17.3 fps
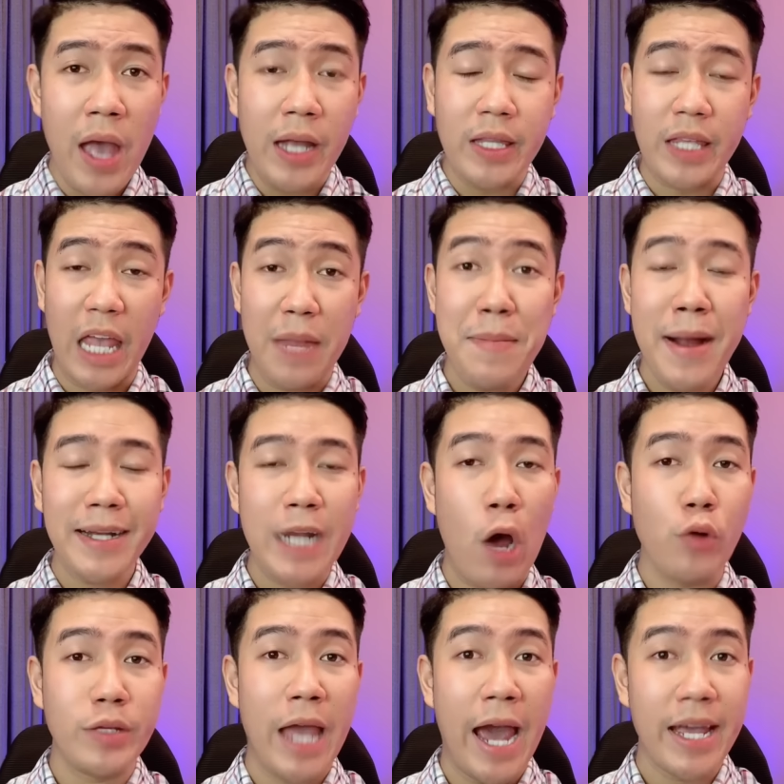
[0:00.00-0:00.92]
Chị bắt đầu
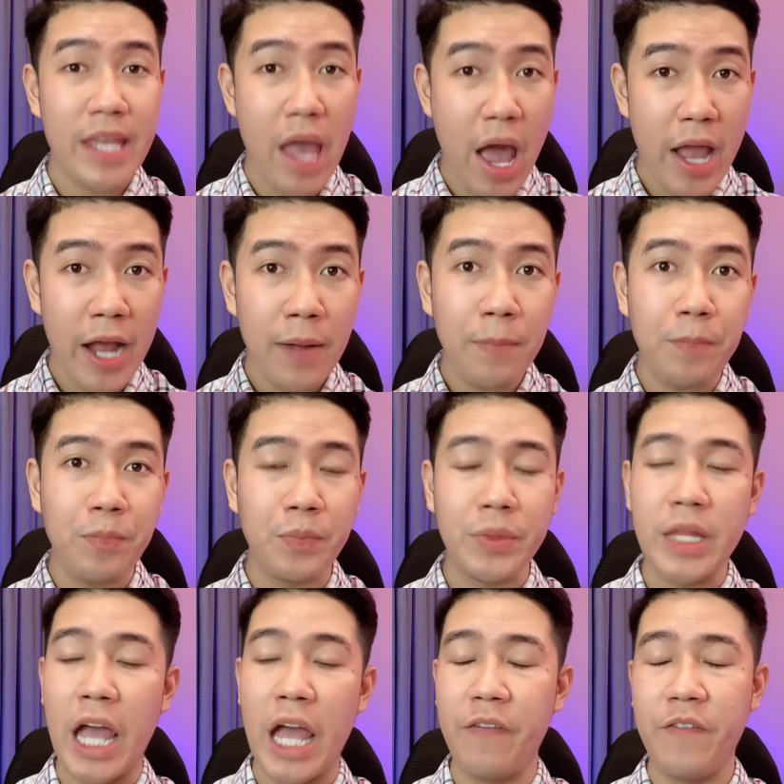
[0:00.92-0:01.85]
chạy về á,
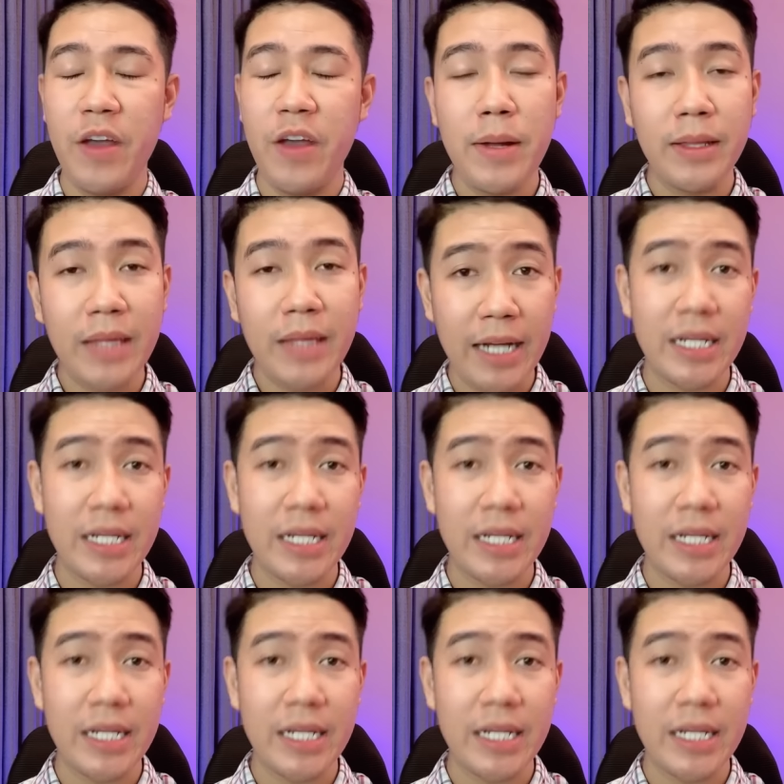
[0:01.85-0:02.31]
thì phía bên tay